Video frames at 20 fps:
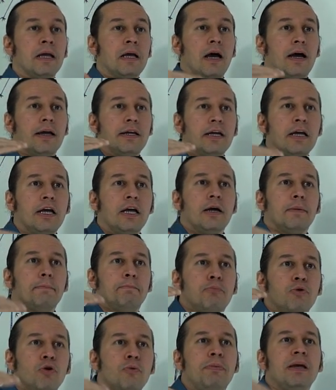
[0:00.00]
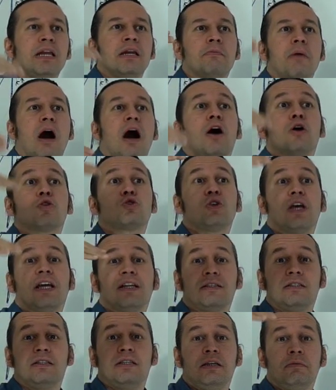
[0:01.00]
hani bu benim arzu
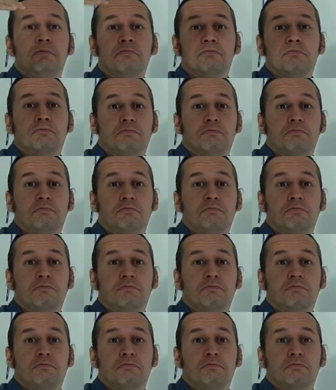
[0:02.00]
ettiğim,